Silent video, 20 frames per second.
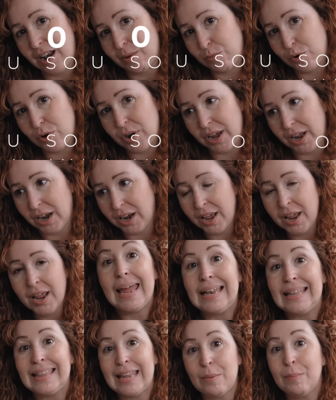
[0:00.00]
la mujer. ¿eh?
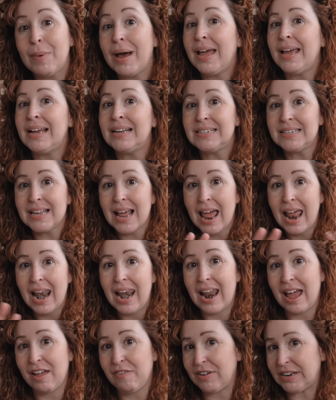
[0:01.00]
El tema es
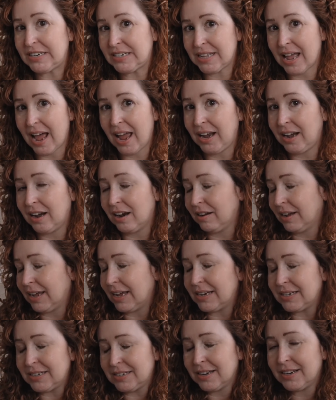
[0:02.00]
lifestyle,
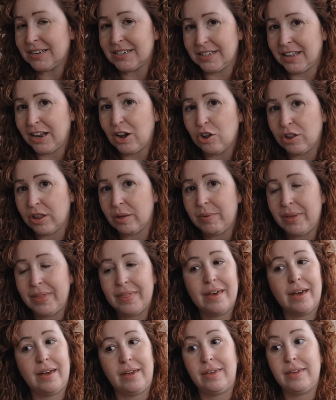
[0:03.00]
que es estilo de
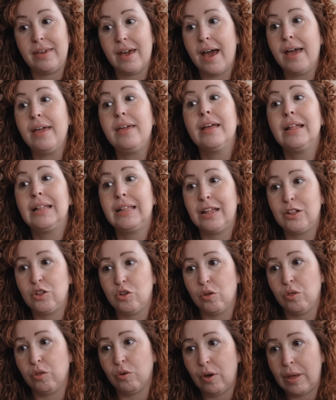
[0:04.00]
vida, y hay de
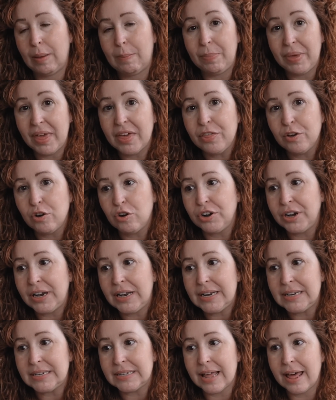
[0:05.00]
todo. Empiezo con el
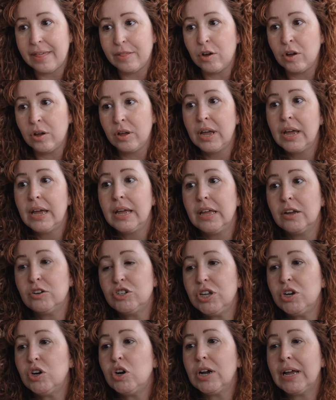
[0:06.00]
listado, ya os
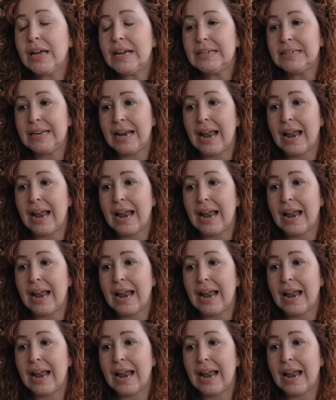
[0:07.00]
digo que es